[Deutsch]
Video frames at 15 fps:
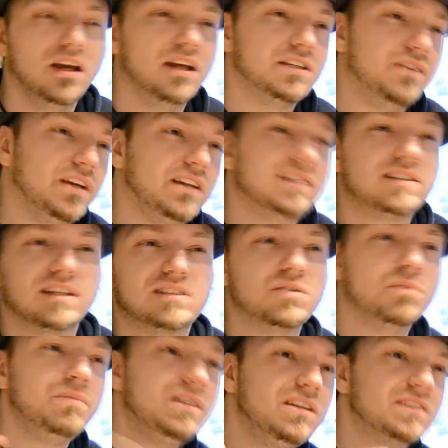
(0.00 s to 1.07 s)
Deswegen ist das so
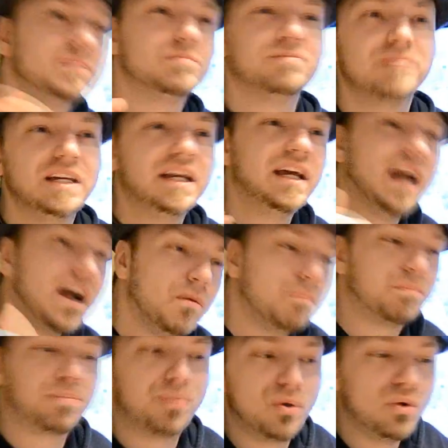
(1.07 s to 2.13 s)
mit diesem,
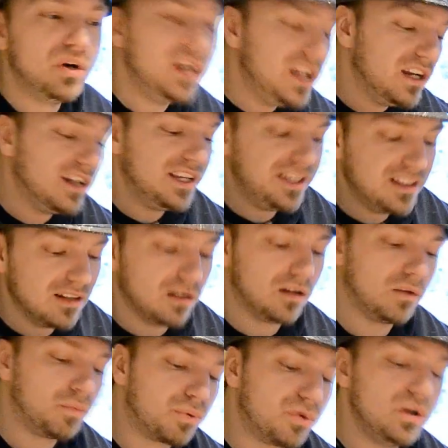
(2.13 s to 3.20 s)

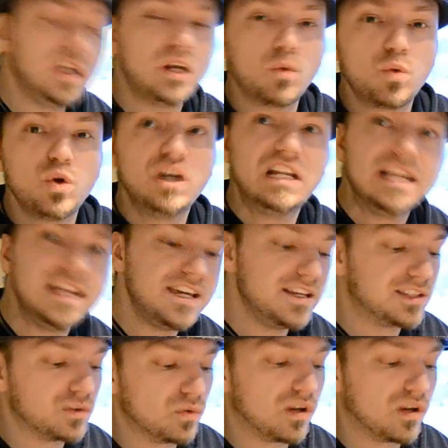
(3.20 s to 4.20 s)
Pre-Release